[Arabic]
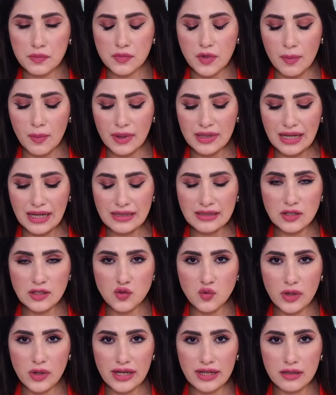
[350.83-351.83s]
طب انا عندي
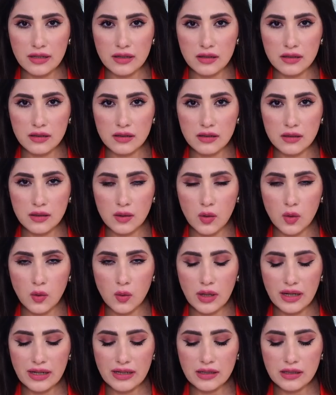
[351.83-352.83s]
سؤال
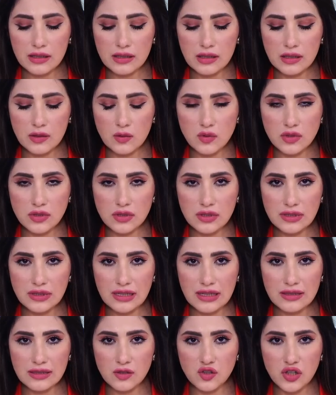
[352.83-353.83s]
هو طب. الاستاذ
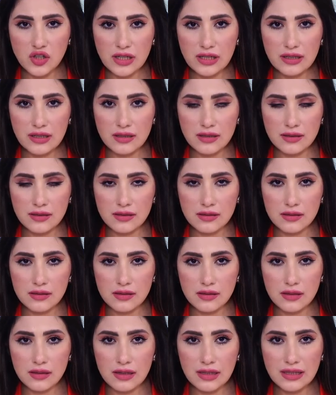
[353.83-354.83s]
هاني شاكر
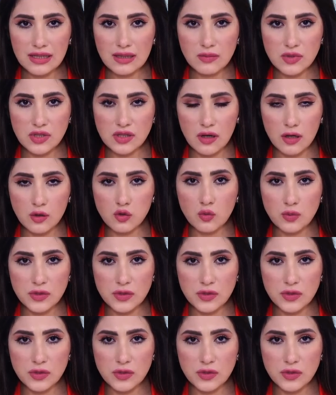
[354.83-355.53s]
آه، قدم استقالته